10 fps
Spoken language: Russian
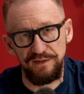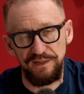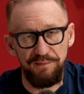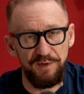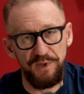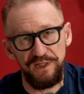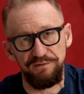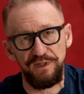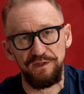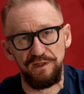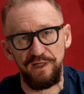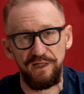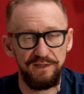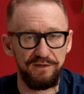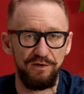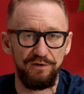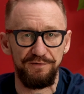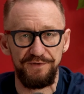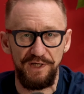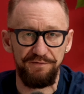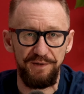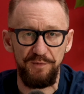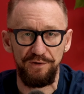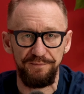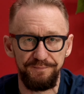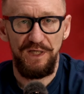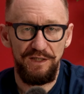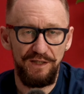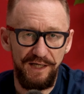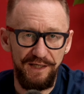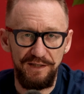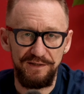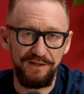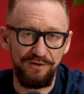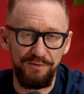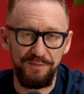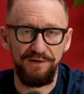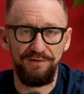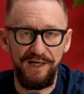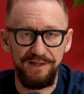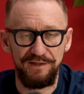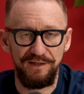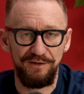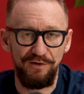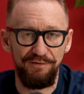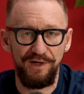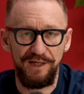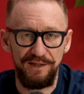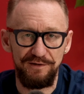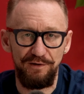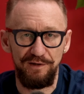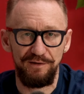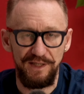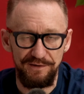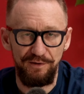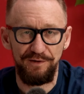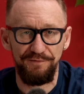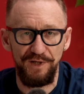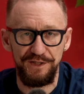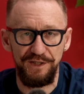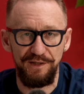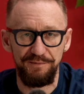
самой производительной консолью всех времен, и, наконец, о том, является ли новая консоль достойным вложением